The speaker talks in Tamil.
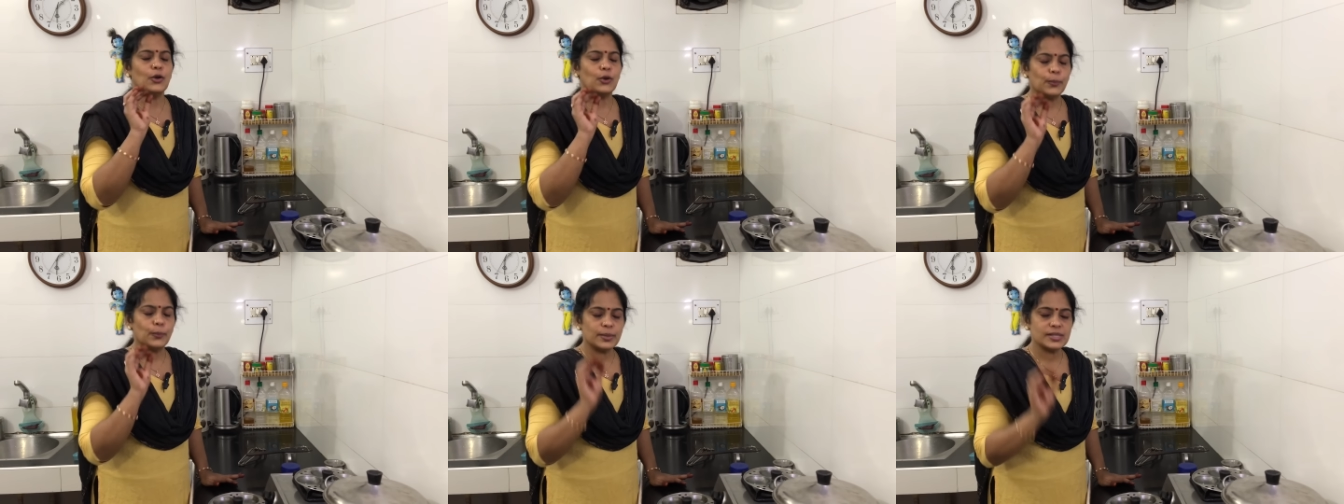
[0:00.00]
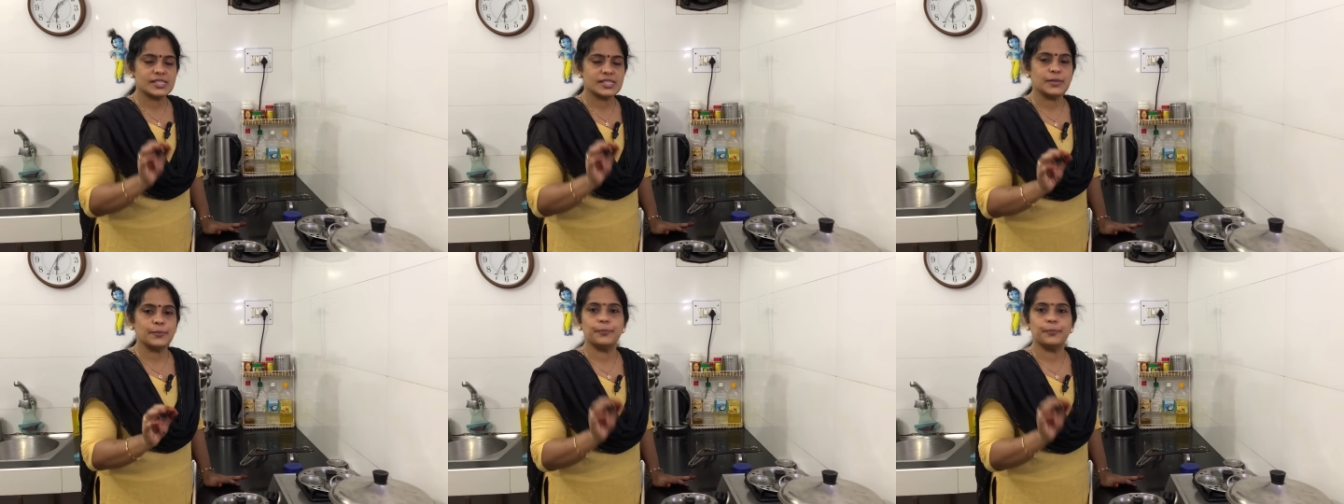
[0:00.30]

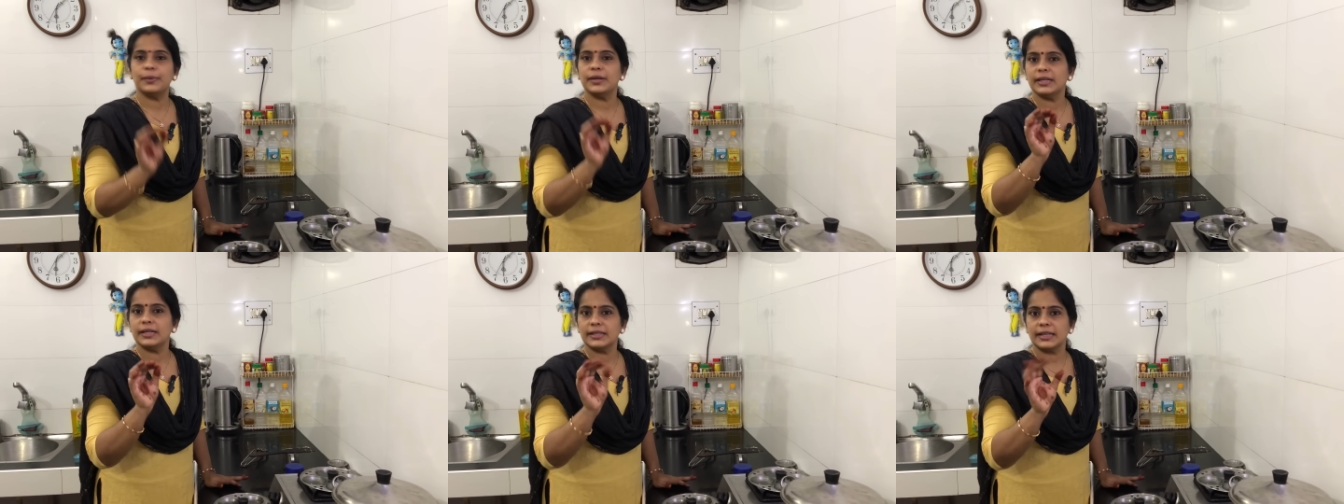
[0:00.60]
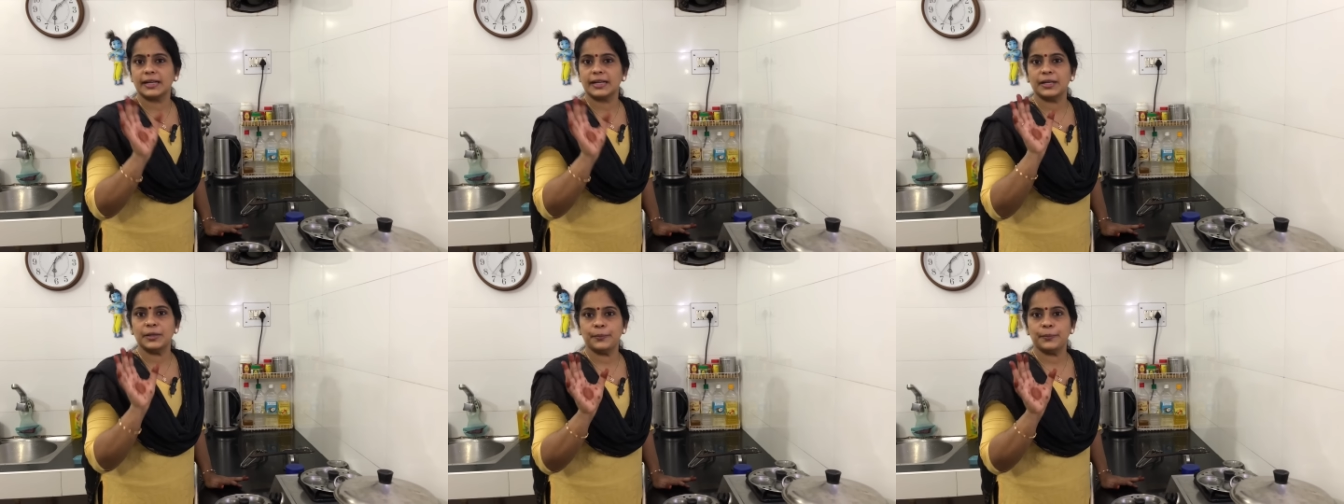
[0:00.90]
ரொம்ப சிம்பிள்
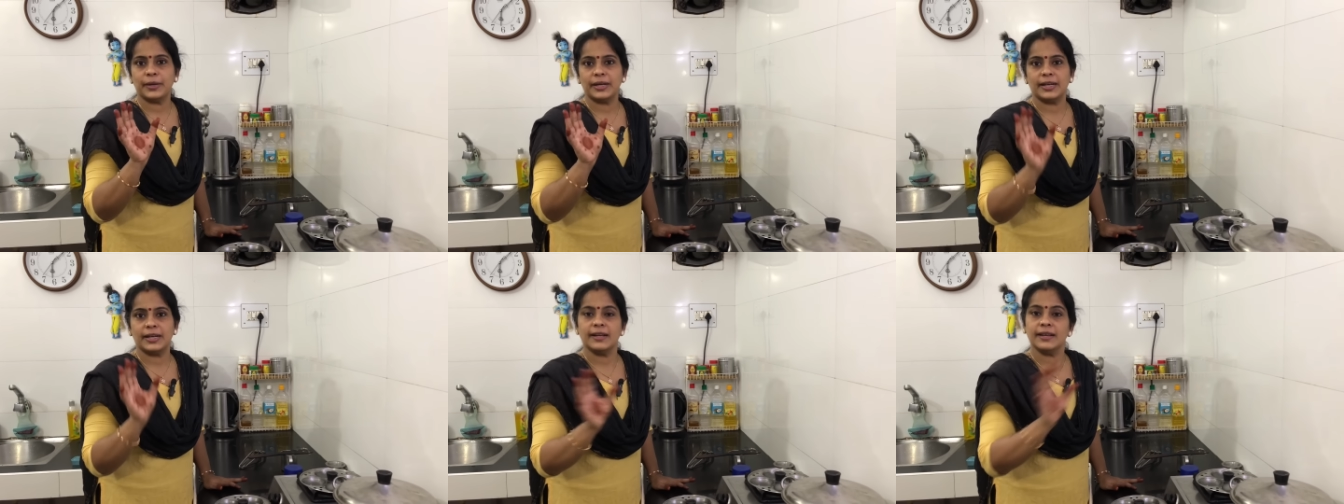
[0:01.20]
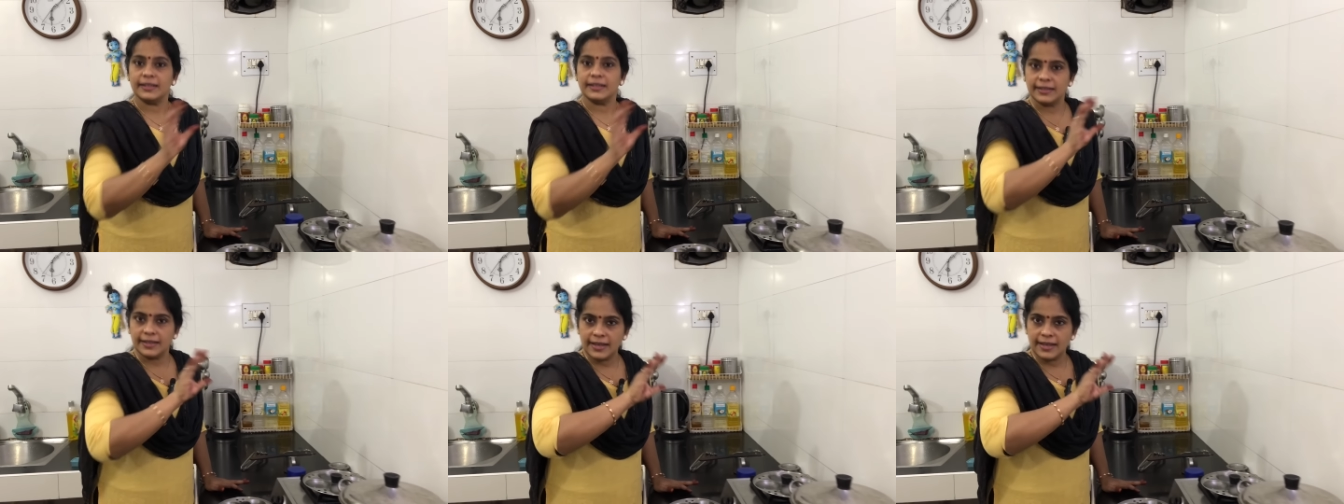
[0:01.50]
டக்குன்னு பண்ணினா
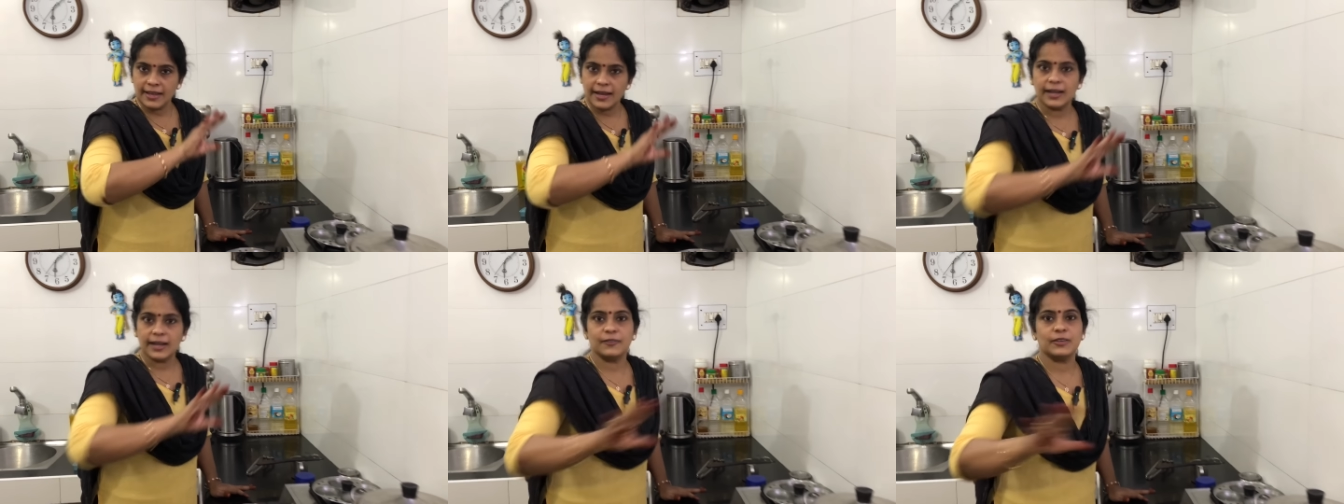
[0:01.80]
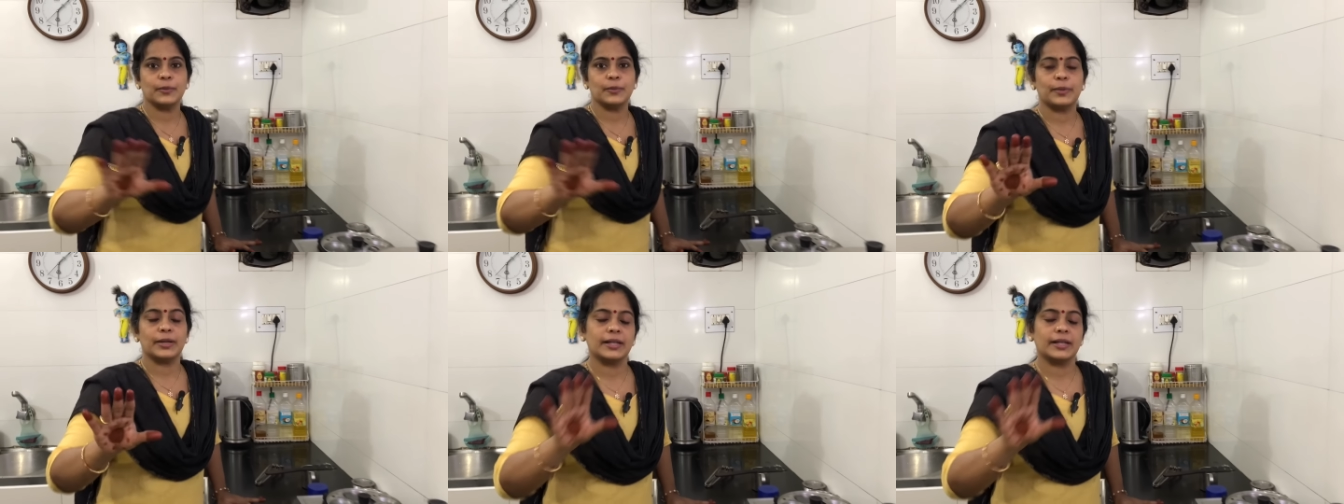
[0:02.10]
இதே
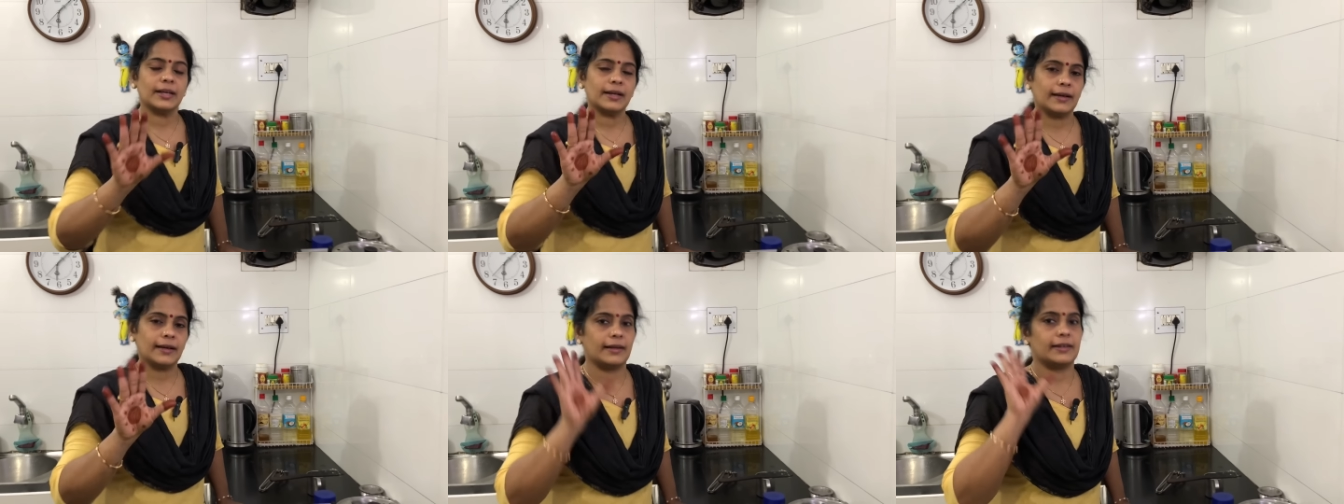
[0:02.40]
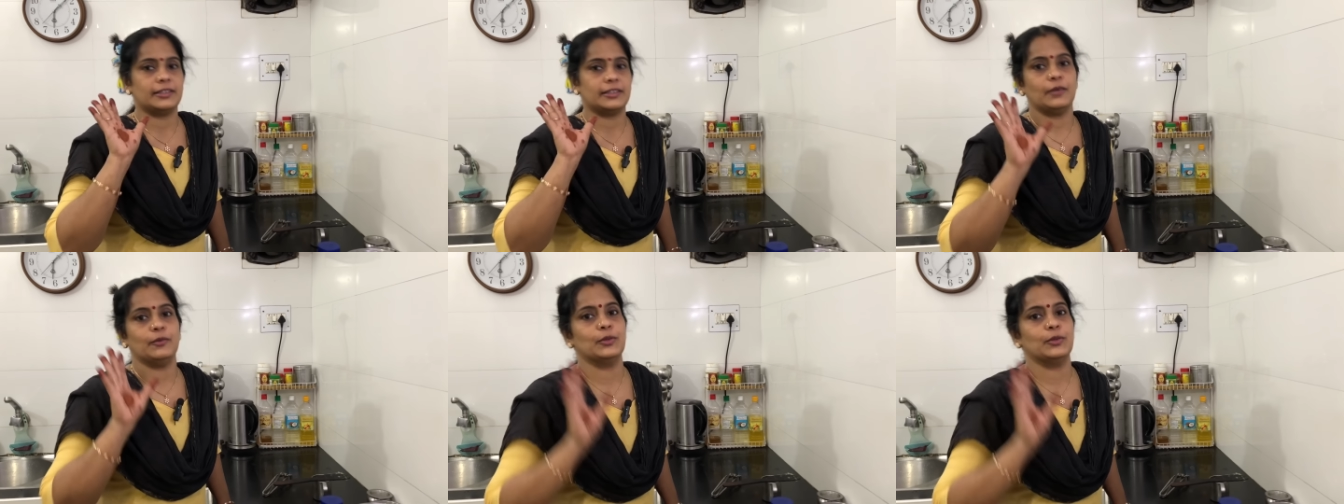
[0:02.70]
அளவில் பண்ணுங்கள்
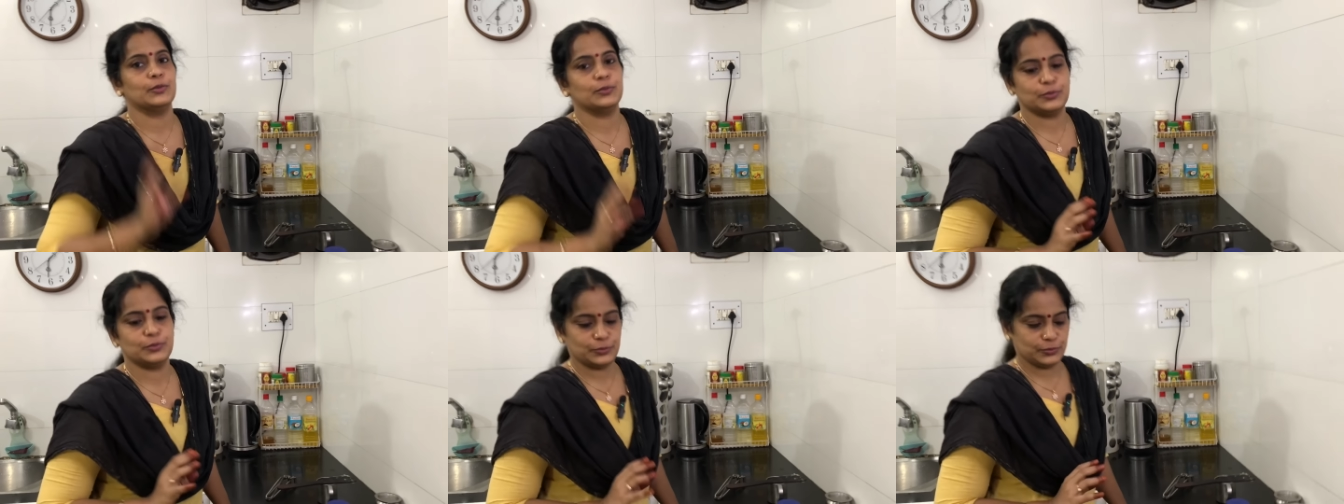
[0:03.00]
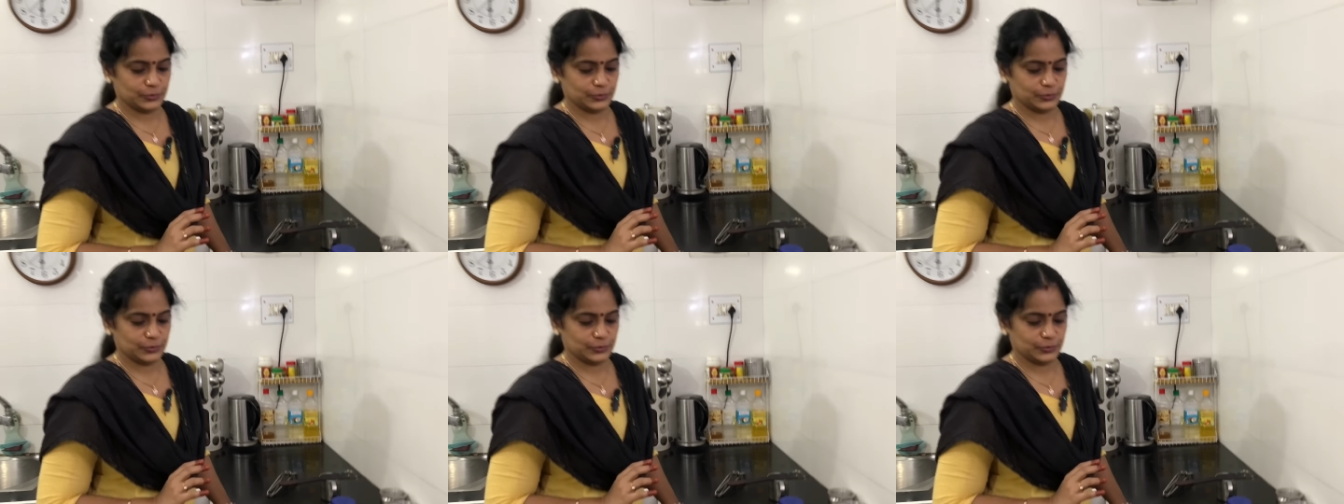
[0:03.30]
கரெக்டாக வரும்